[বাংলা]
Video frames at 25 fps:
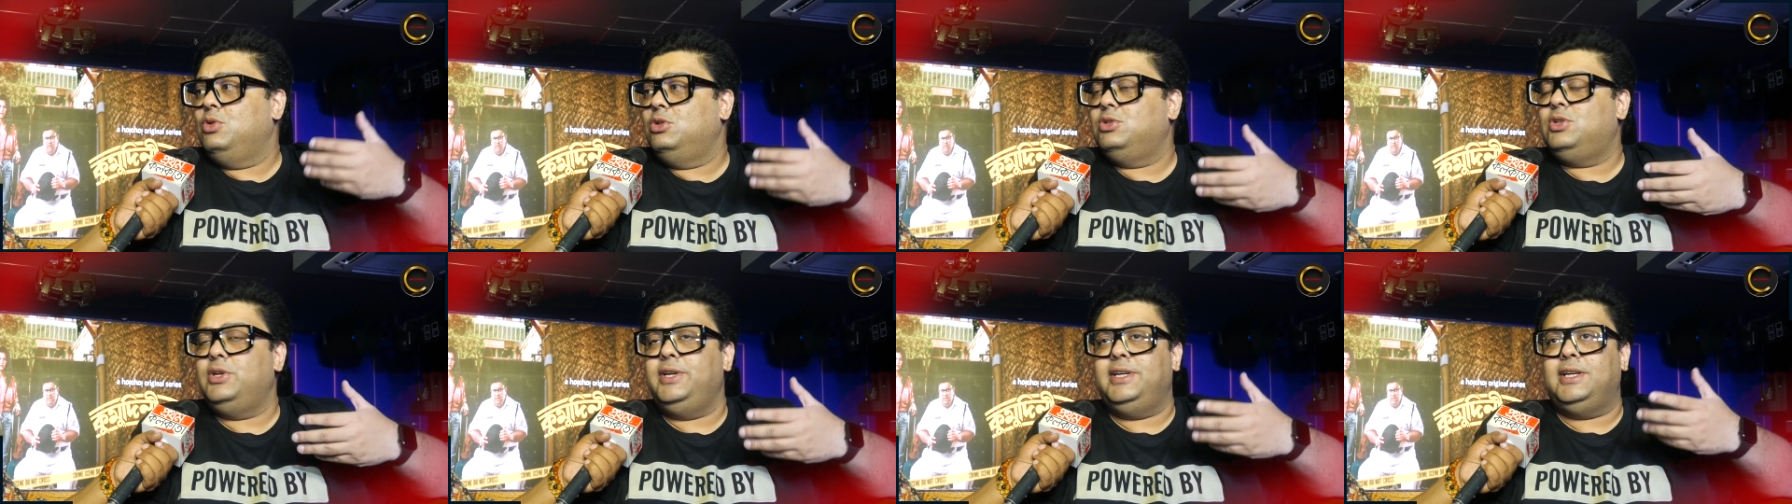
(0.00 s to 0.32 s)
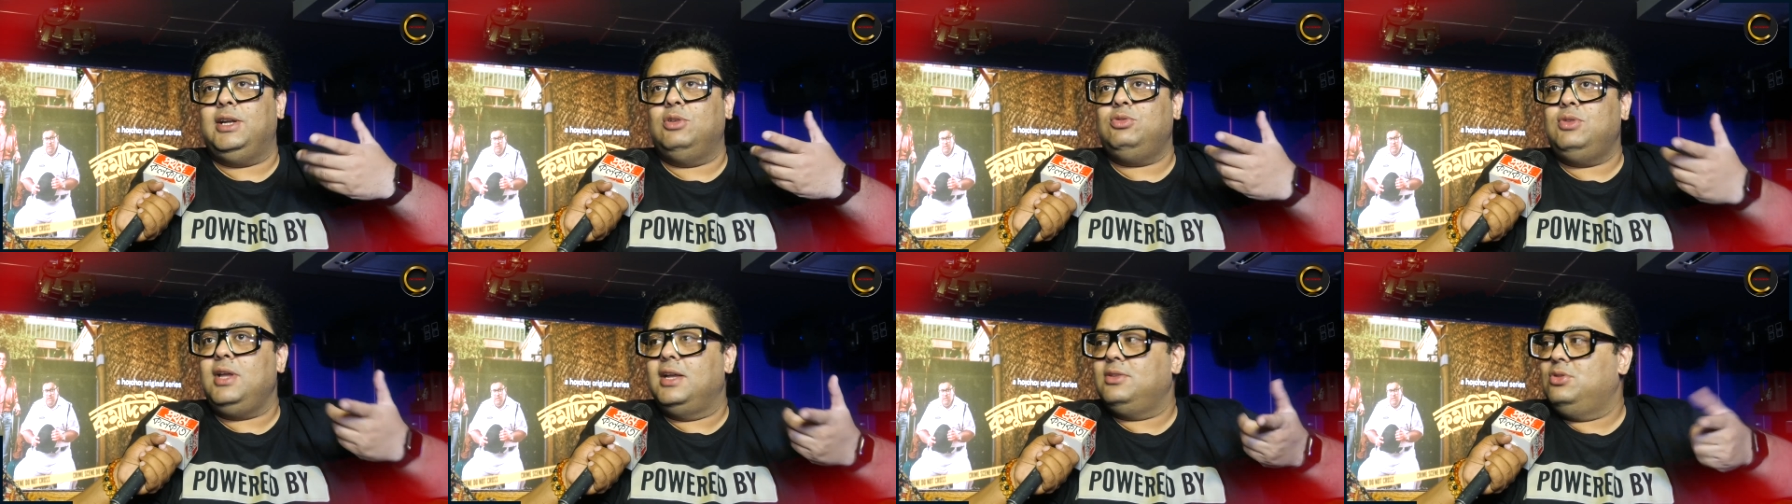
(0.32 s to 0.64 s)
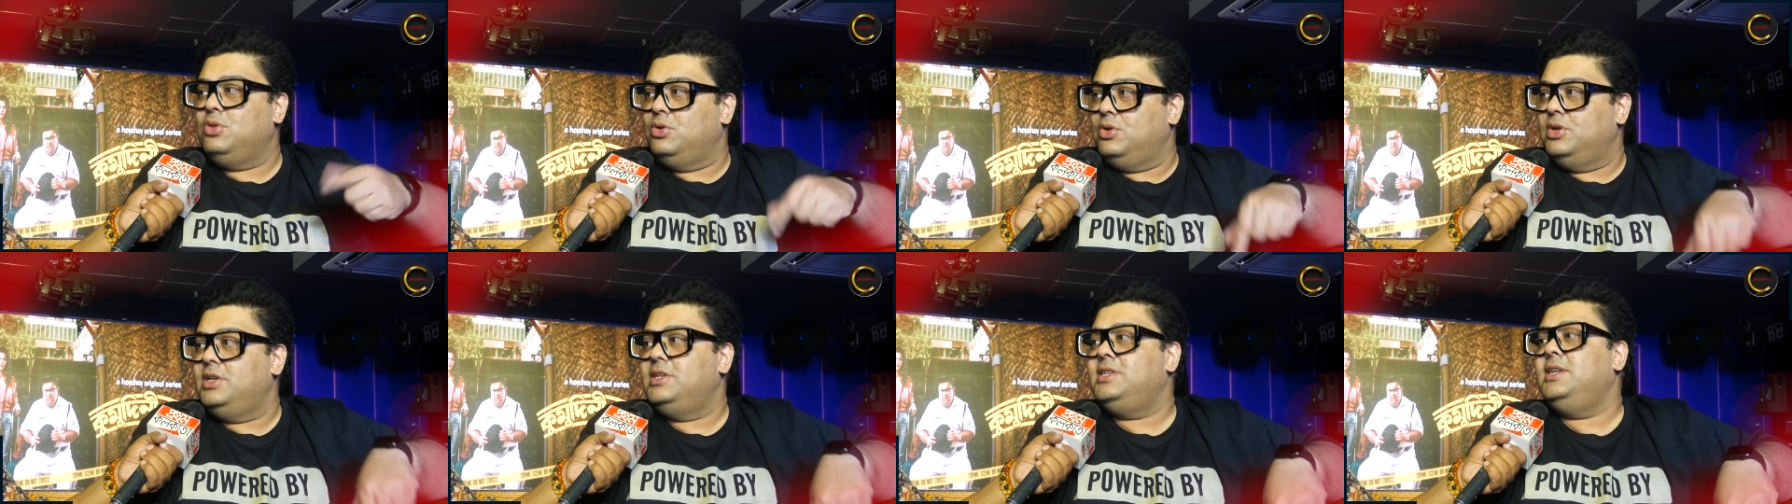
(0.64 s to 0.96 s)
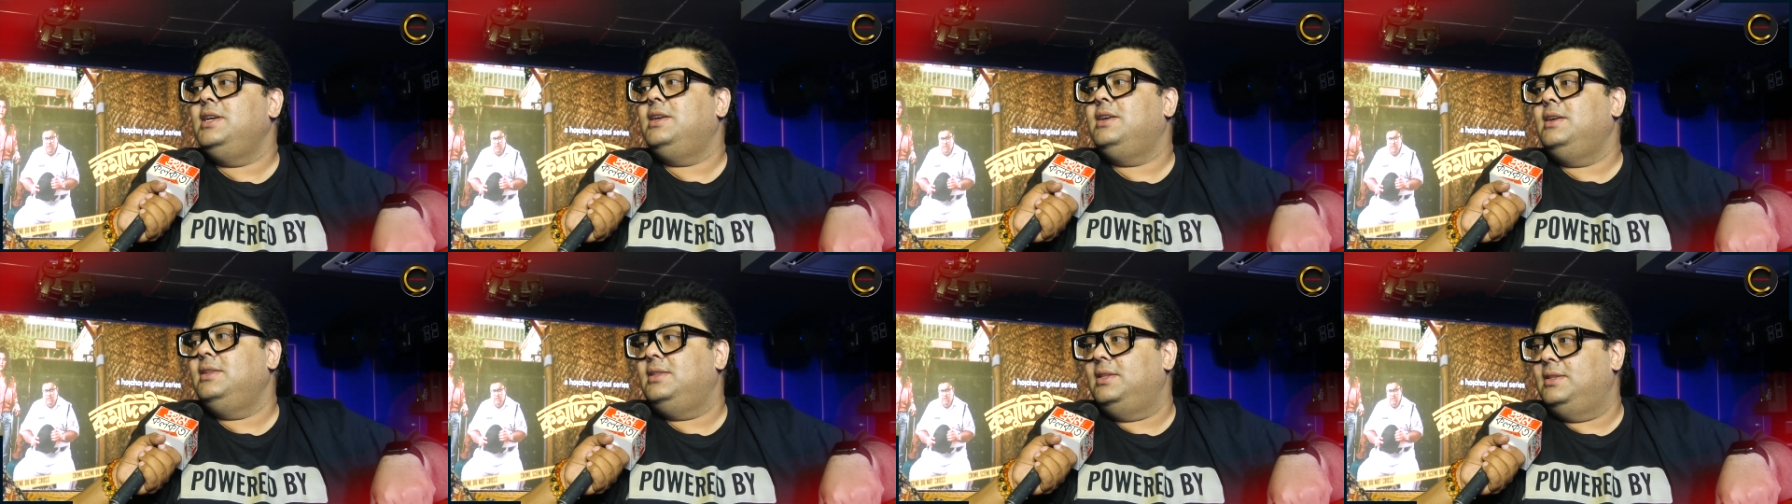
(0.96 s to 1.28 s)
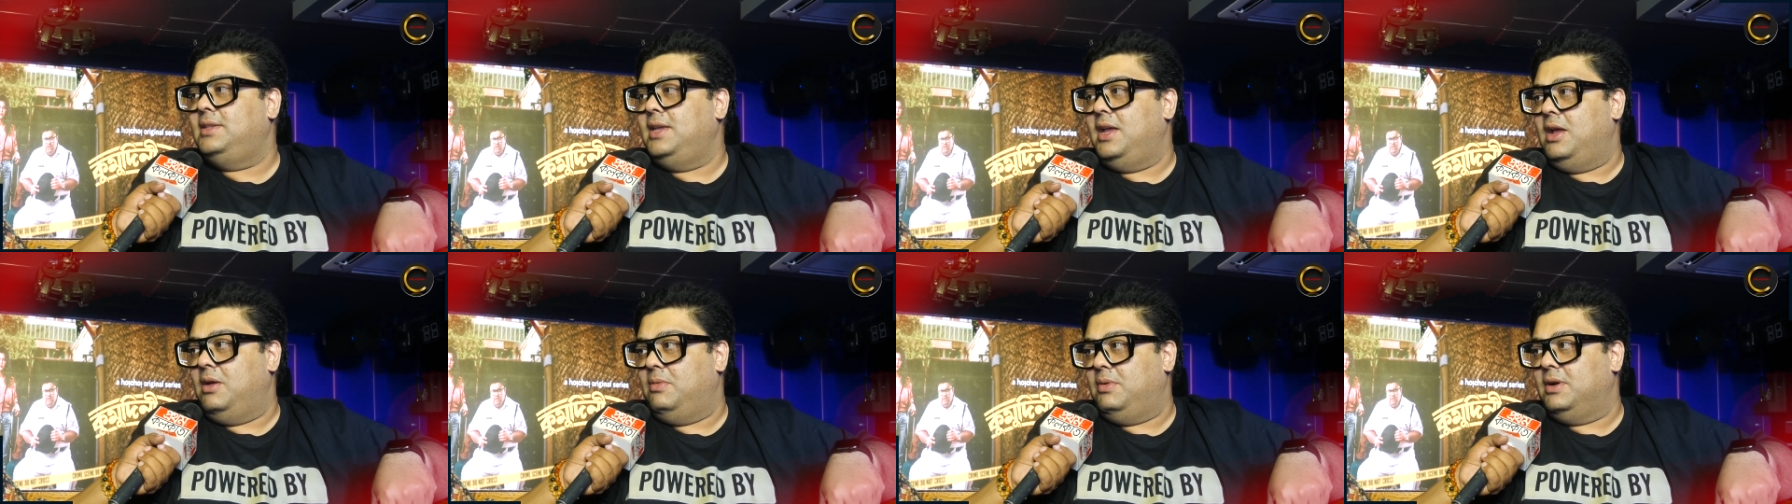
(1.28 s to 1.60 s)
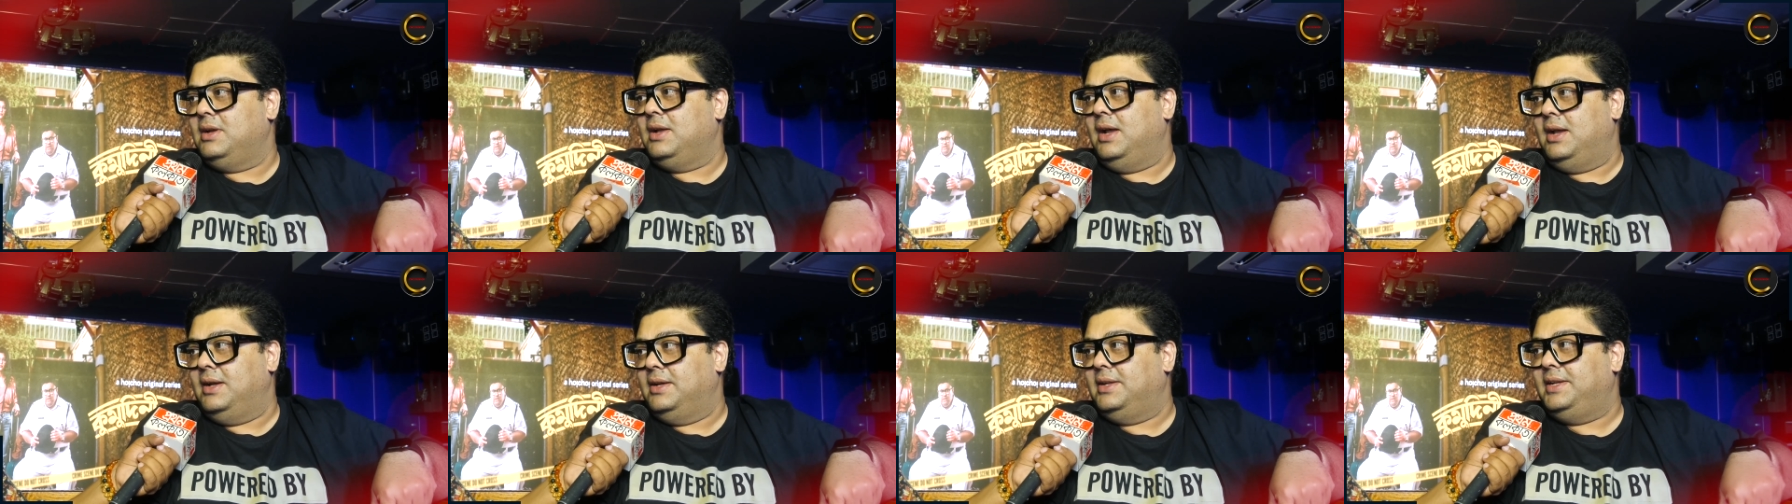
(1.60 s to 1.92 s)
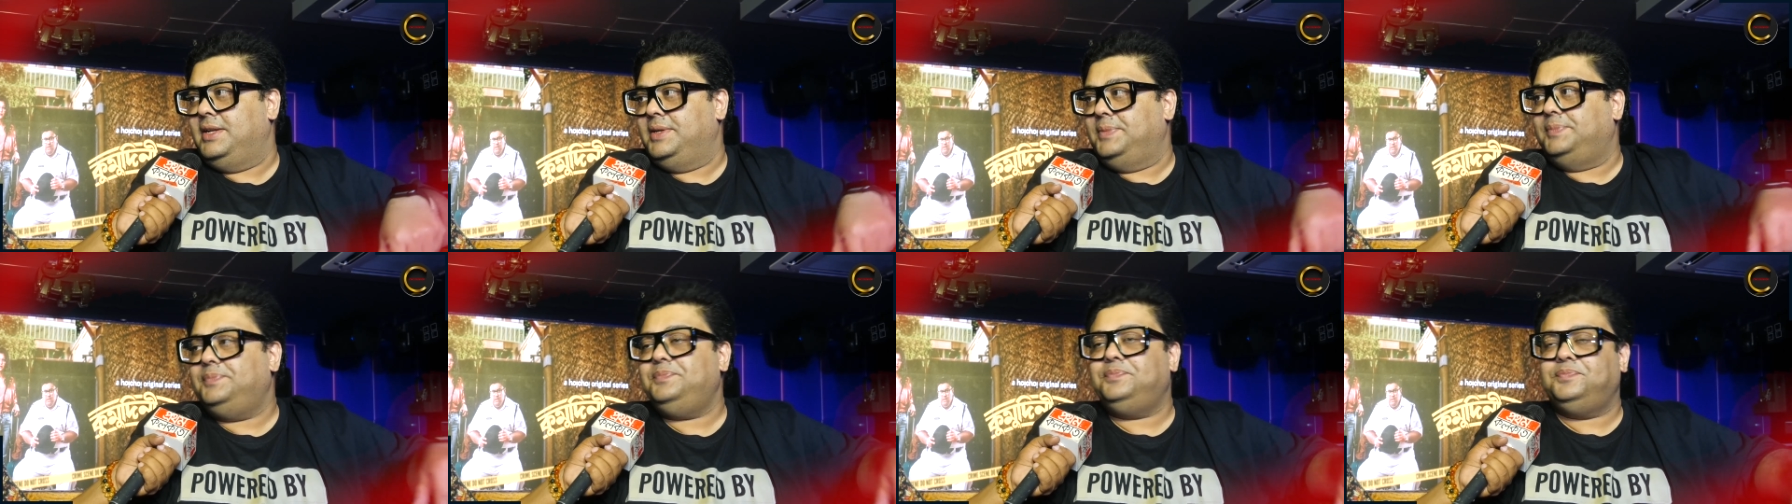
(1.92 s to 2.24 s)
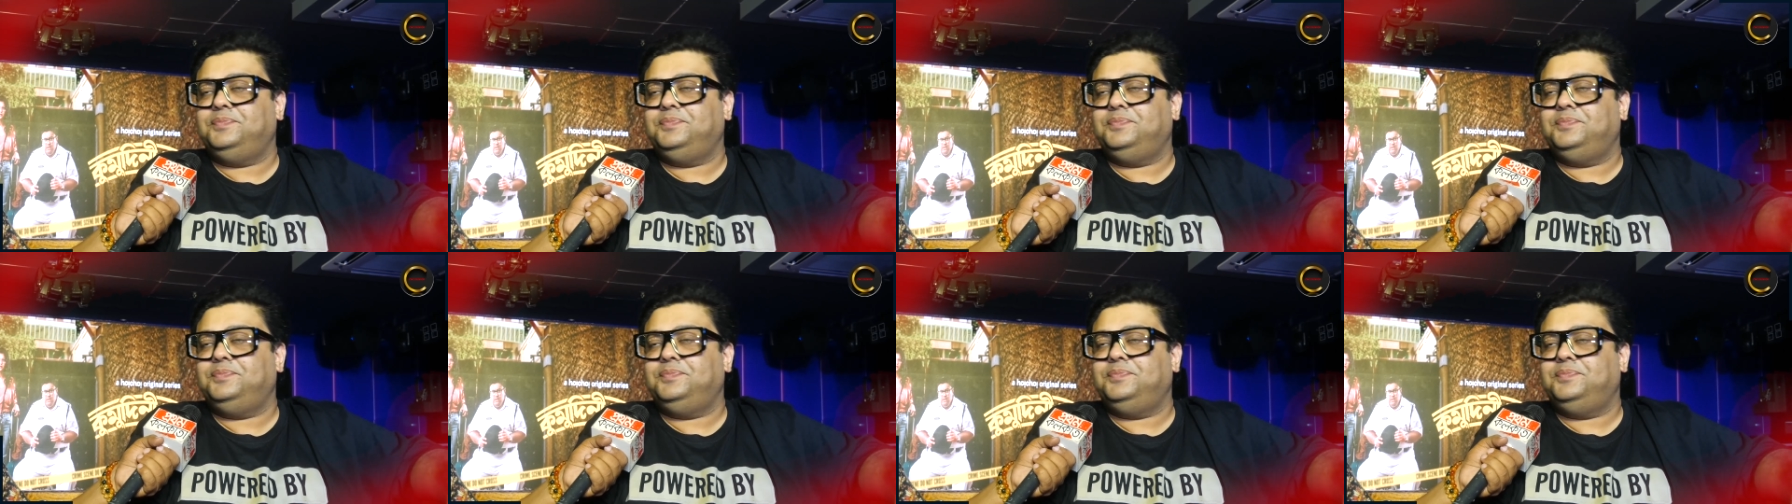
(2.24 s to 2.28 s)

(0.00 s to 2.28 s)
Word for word: বলছো এটাও তো এক ধরনের স্বীকৃতি দেয় আমার গানকে